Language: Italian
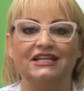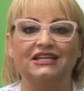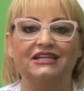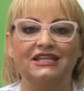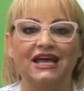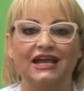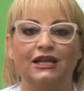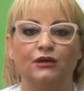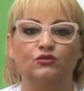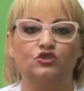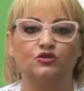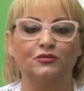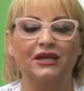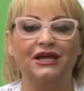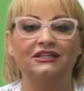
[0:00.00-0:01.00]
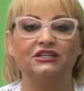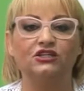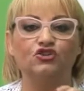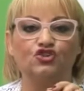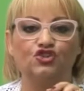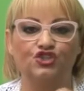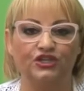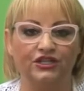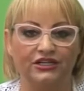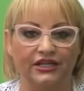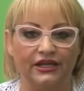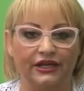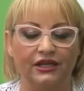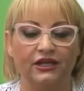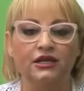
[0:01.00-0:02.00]
gli dai la possibilità di
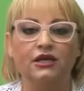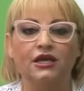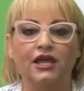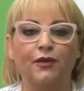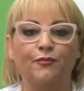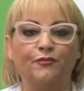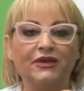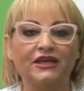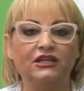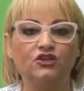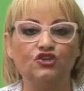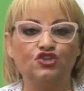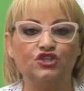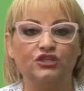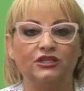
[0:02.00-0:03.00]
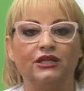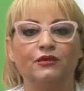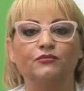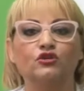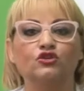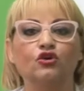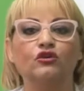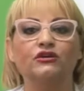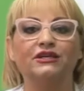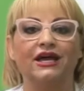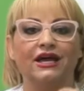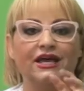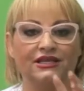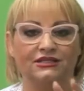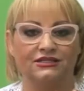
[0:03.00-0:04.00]
incidere e per incidere bisogna
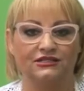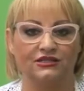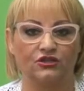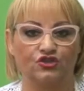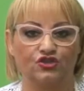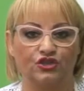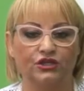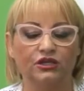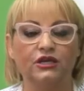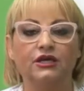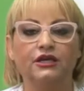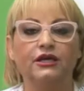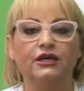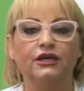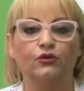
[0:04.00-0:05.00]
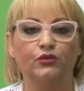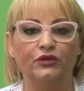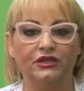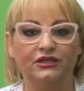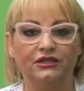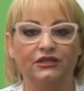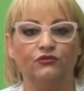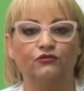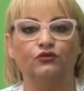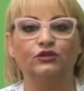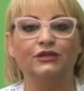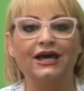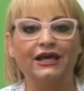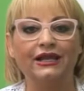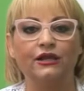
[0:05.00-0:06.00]
esserci. Quindi
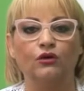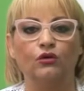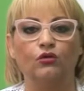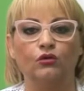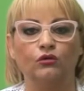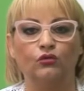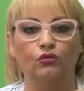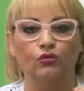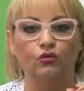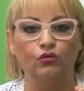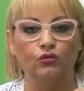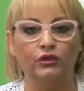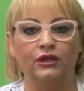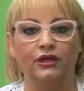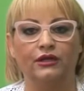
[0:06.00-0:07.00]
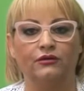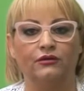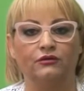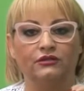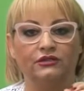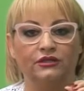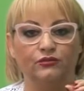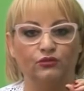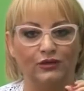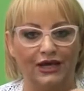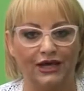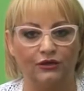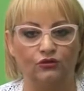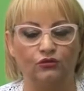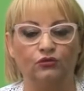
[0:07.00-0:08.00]
votare un
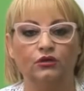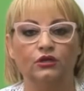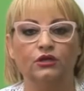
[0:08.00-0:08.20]
deputato,